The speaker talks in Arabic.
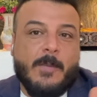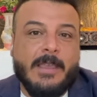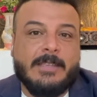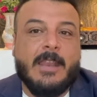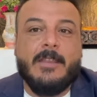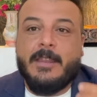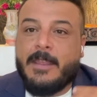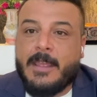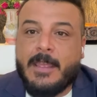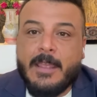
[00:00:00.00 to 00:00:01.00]
يحكي لان
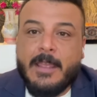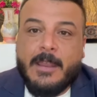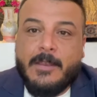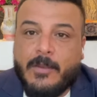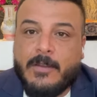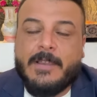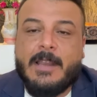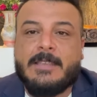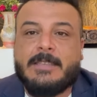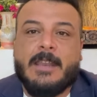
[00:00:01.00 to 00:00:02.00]
احنا نعرف
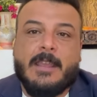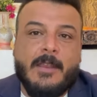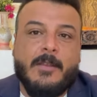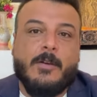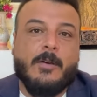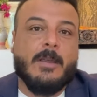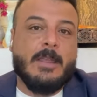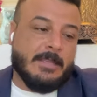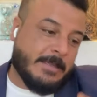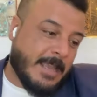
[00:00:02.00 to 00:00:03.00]
كل زين انه
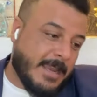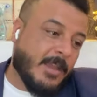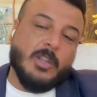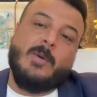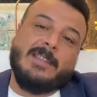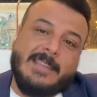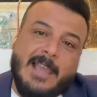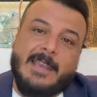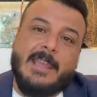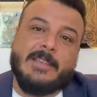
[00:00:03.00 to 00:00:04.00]
تاليه خطوات
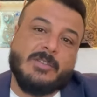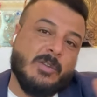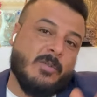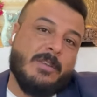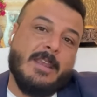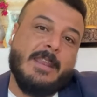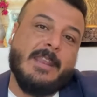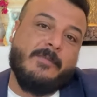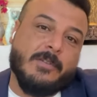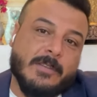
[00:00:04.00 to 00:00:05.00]
تاليه يصعدون
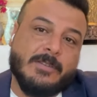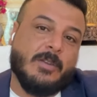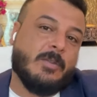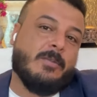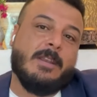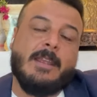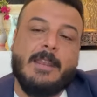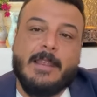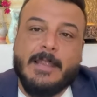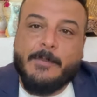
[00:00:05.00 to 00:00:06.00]
النفط يصعدون
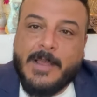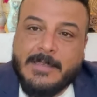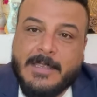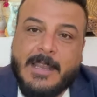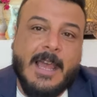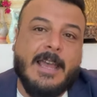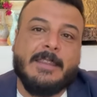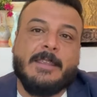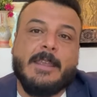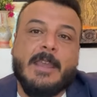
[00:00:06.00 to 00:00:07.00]
البنزين
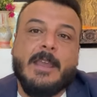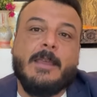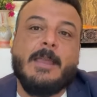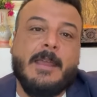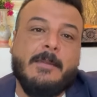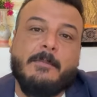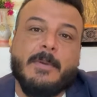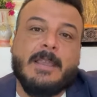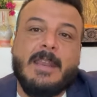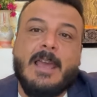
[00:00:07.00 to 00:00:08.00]
العادي يعني
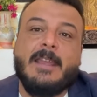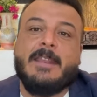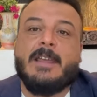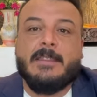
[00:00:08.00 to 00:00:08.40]
خلال احنا عندنا